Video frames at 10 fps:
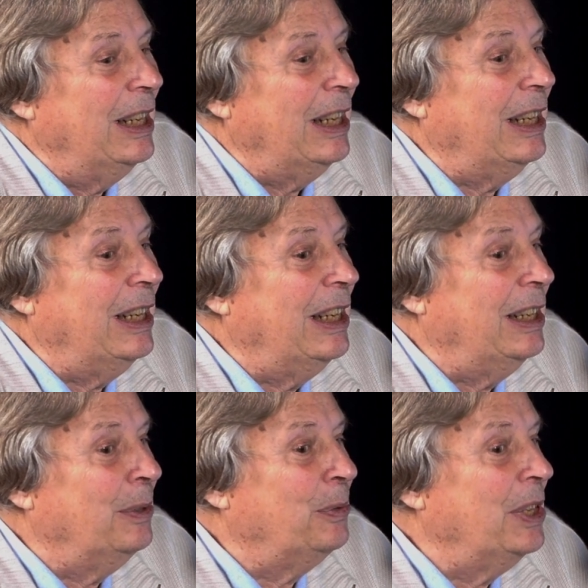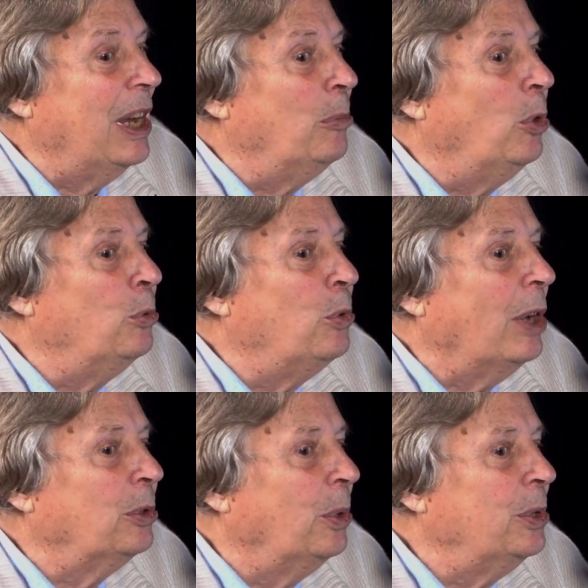Et finalement, on voit
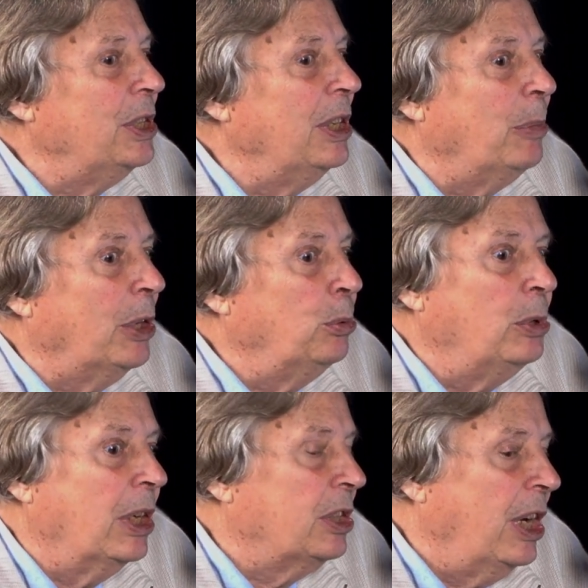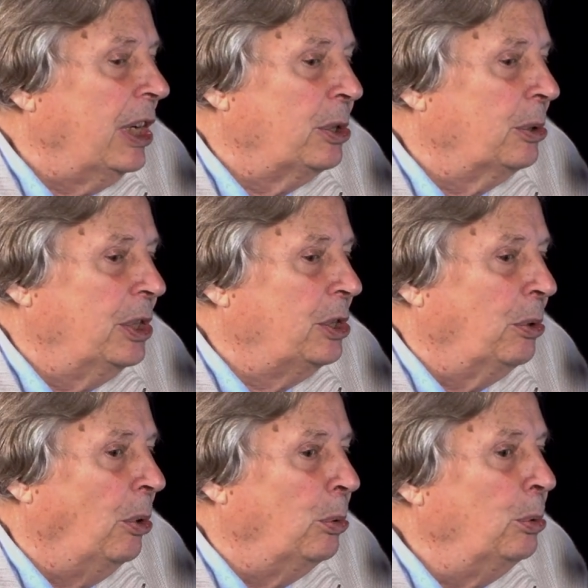ressortir bah, toutes les recherches qui
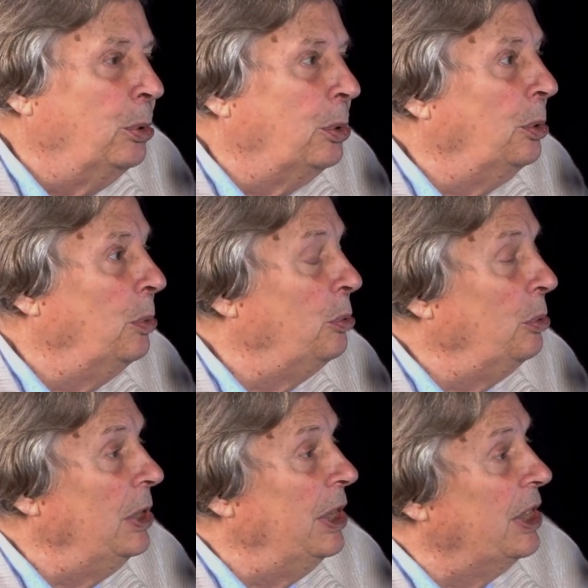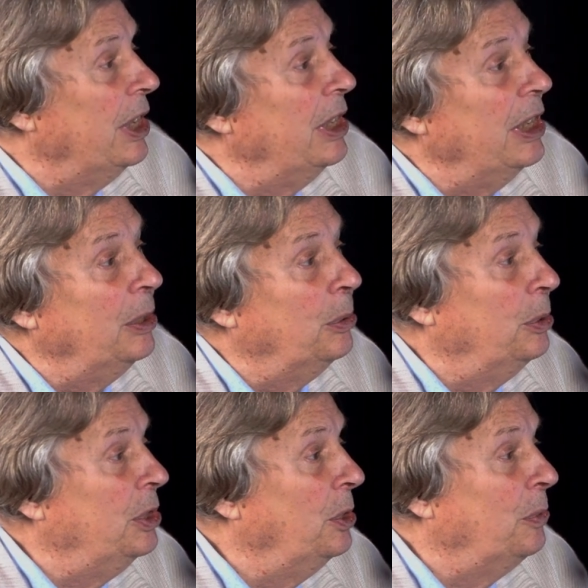sont en route depuis les années
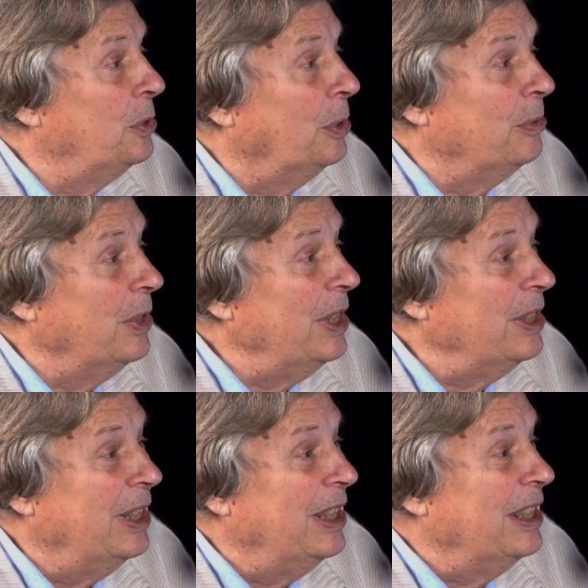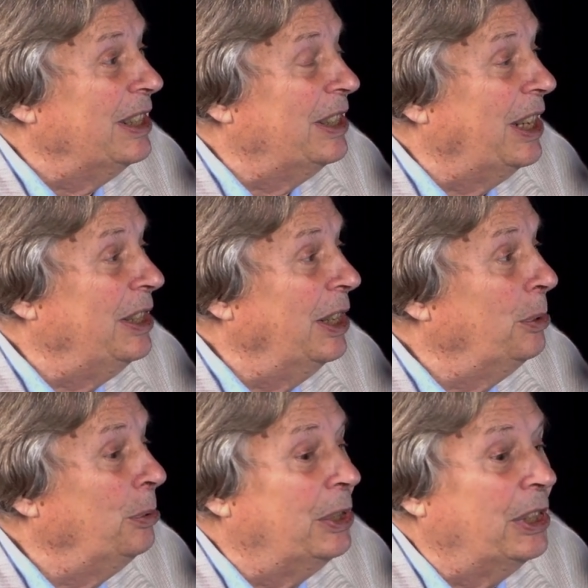1920, euh, c'est-à-dire
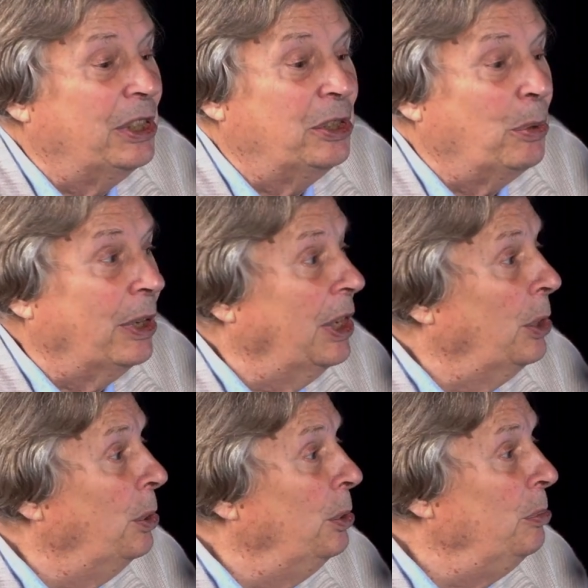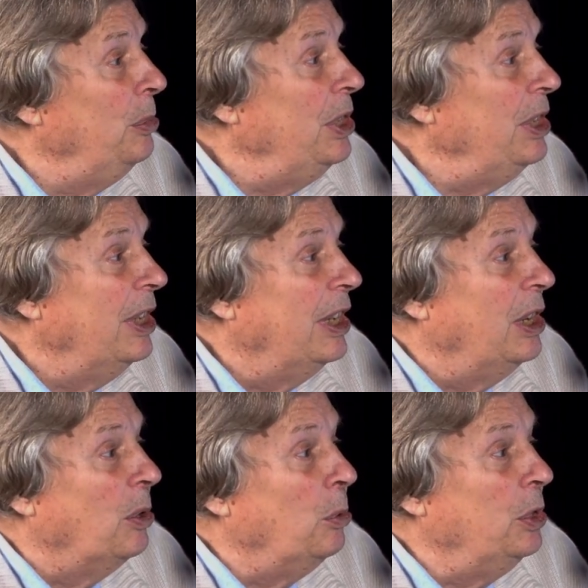toute cette histoire d'ergonomie
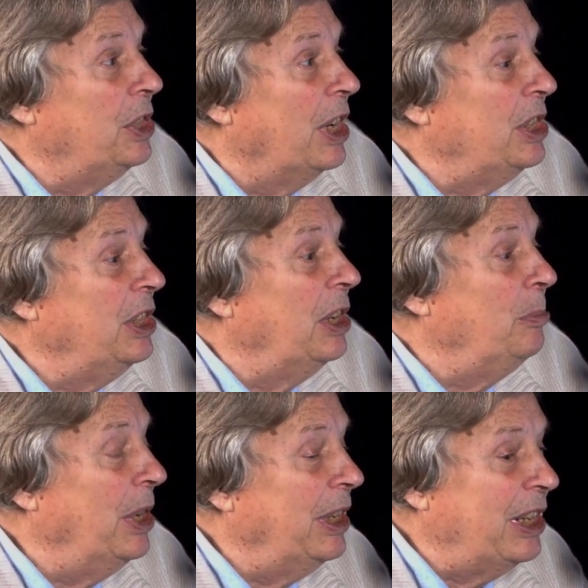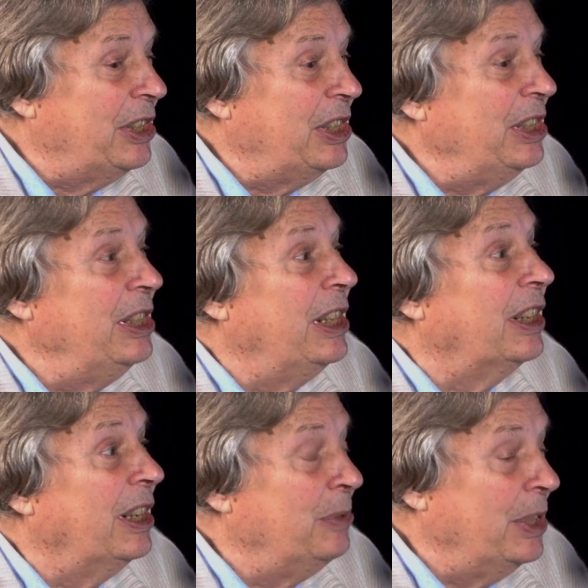où il s'agit d'être bien assis,
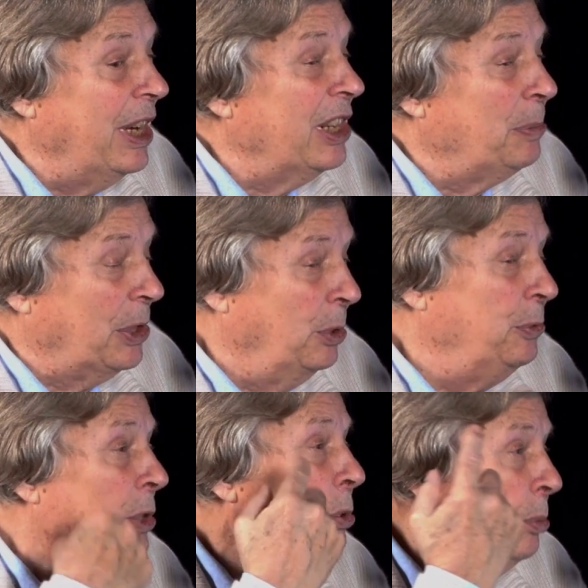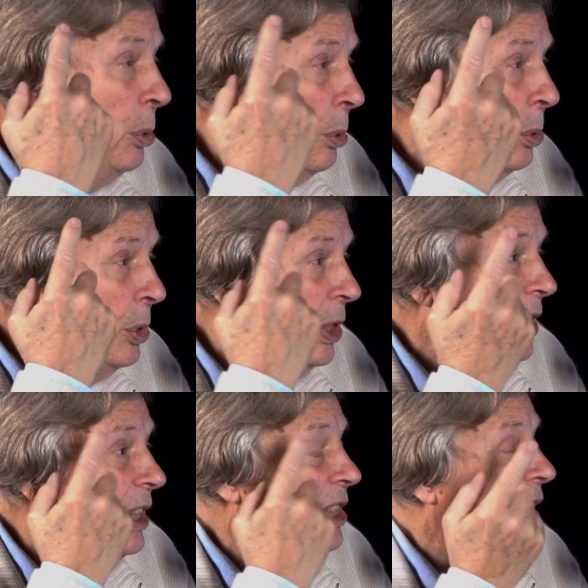d'être efficace, parce qu'en fait, le bureau,
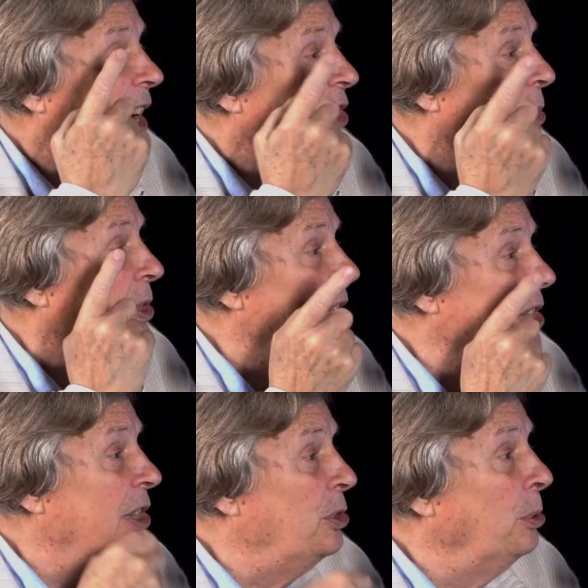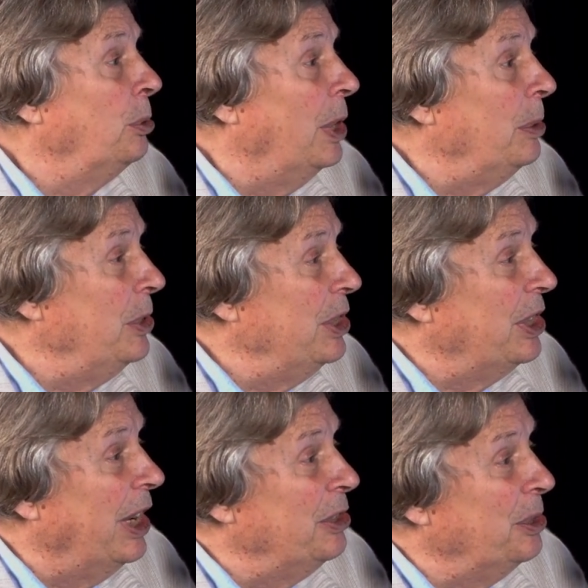c'est la rationalisation de
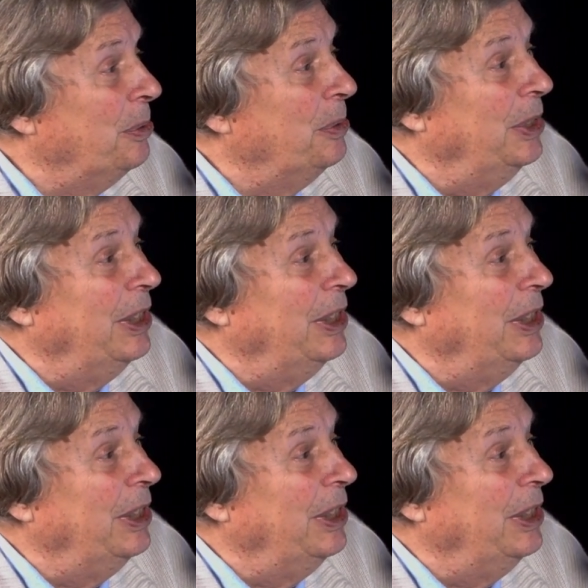l'administration.